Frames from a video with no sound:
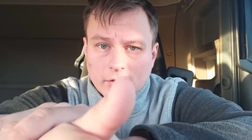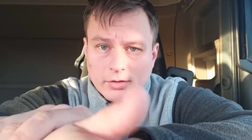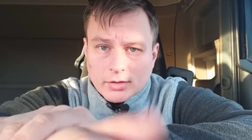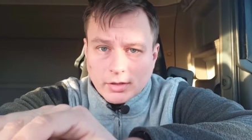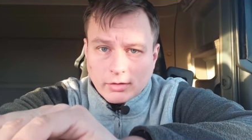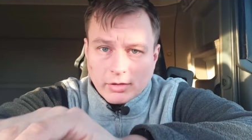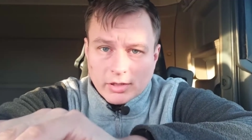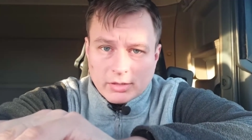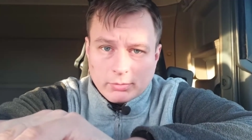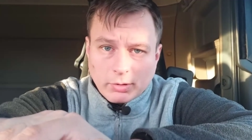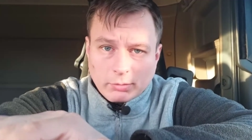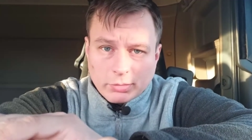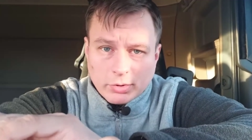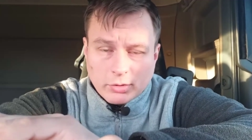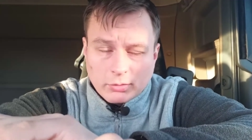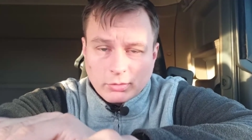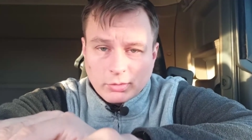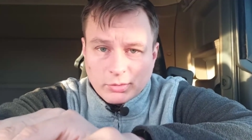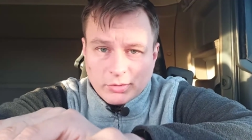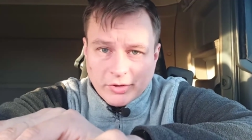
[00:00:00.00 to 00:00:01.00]
Давайте
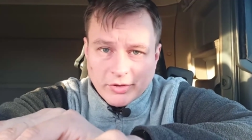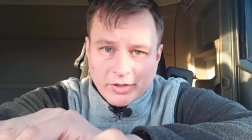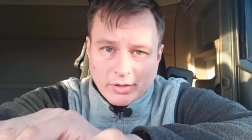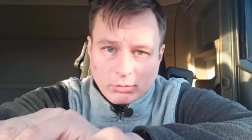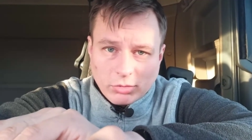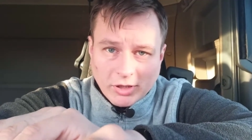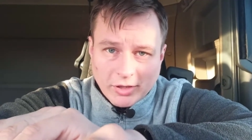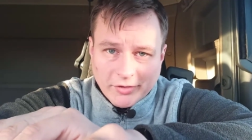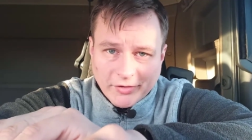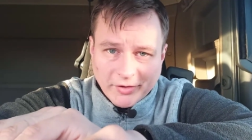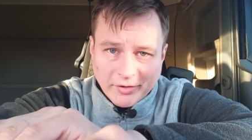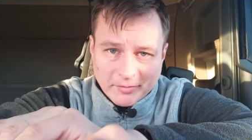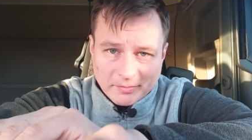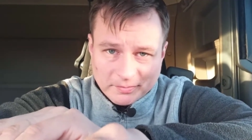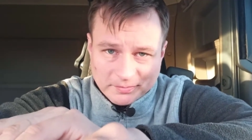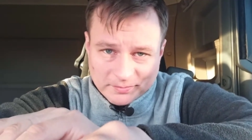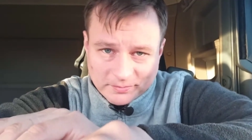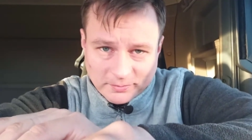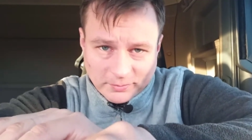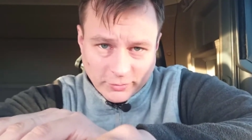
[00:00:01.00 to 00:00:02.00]
попробуем разобраться,
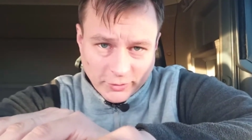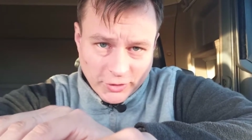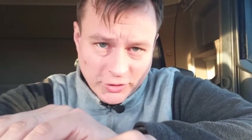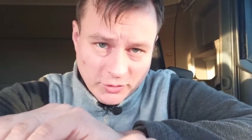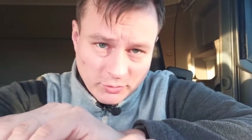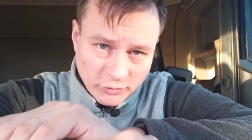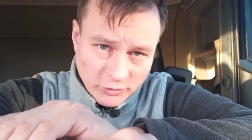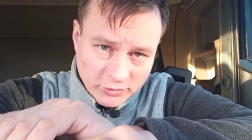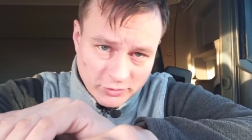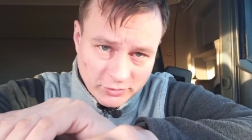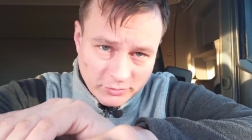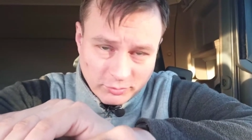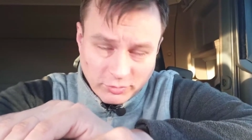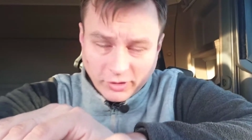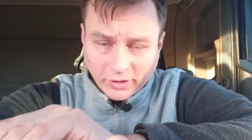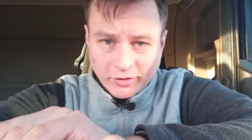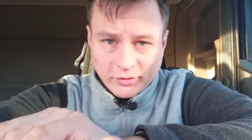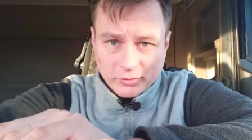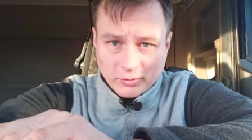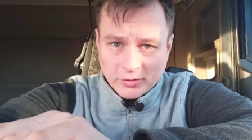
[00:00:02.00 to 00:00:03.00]
почему
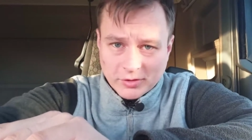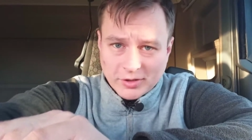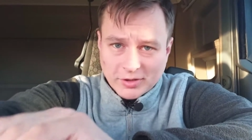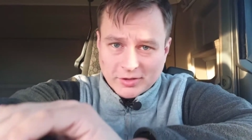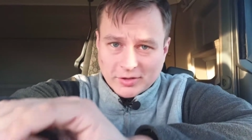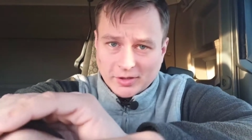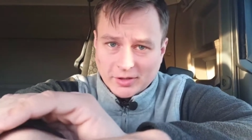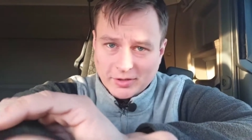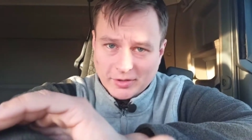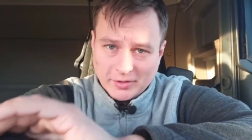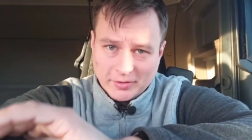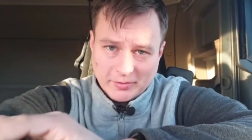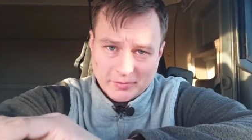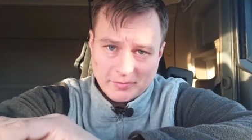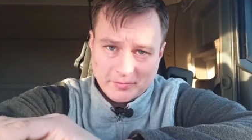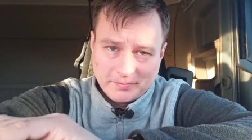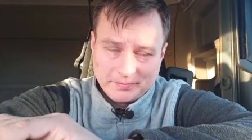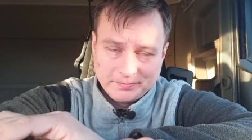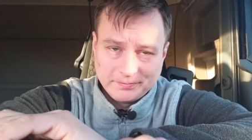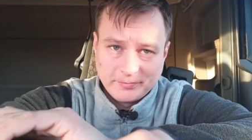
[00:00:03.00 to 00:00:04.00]
происходят
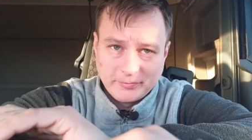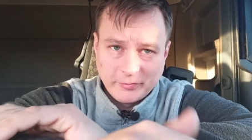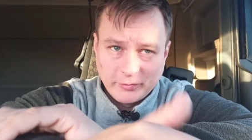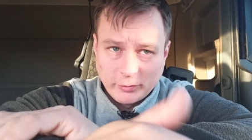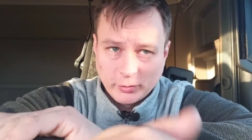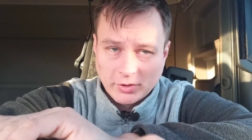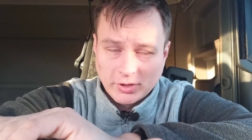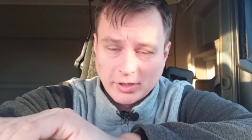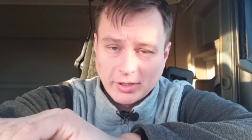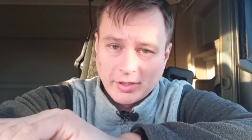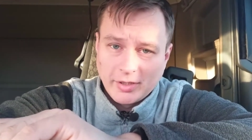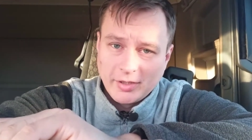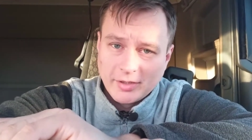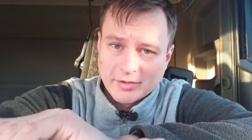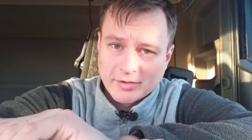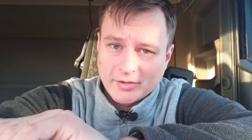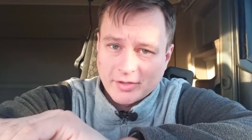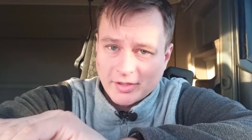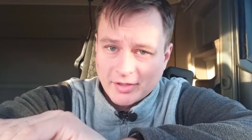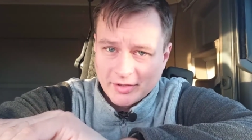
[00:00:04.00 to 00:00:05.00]
вот
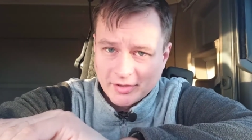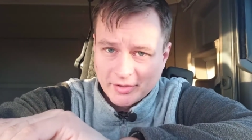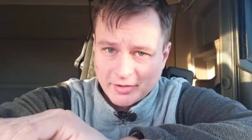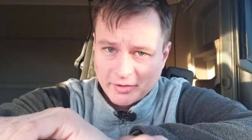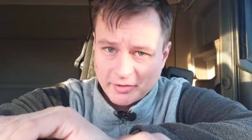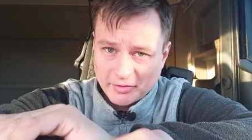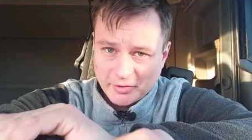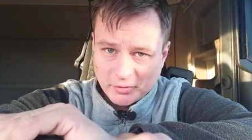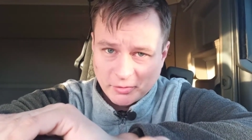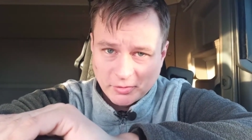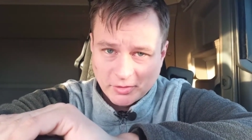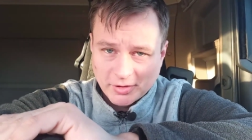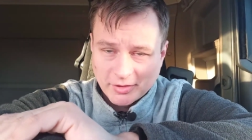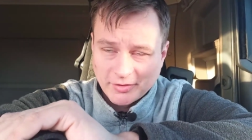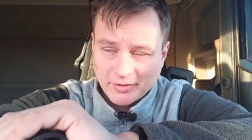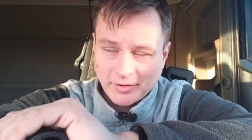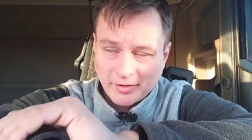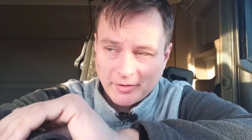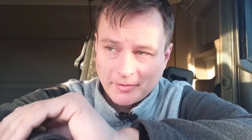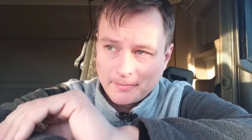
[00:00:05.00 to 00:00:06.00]
такие странные
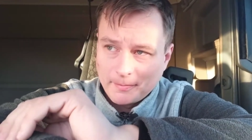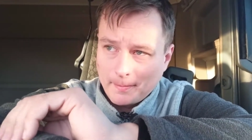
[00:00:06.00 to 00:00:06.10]
ситуации.